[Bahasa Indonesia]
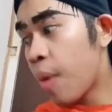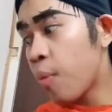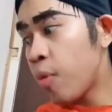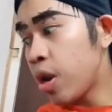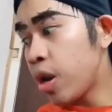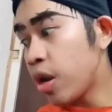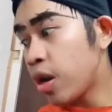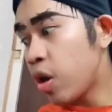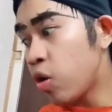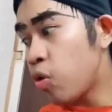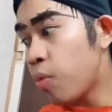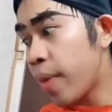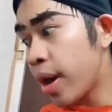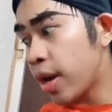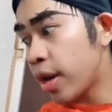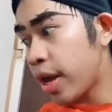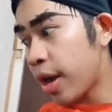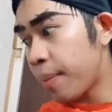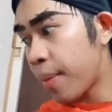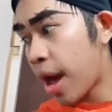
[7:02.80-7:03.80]
kamu ini ganggu
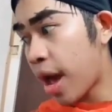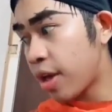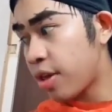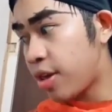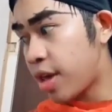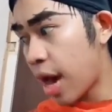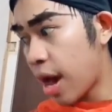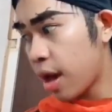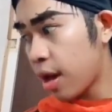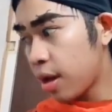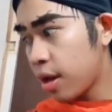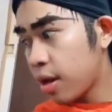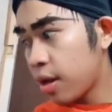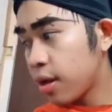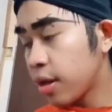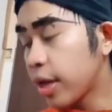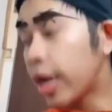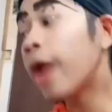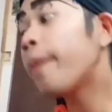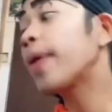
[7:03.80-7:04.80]
main game aja.
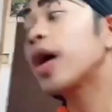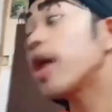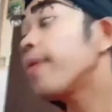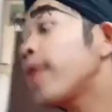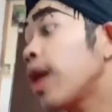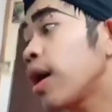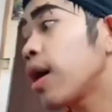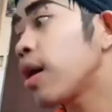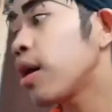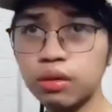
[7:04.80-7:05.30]
Kenapa kenapa?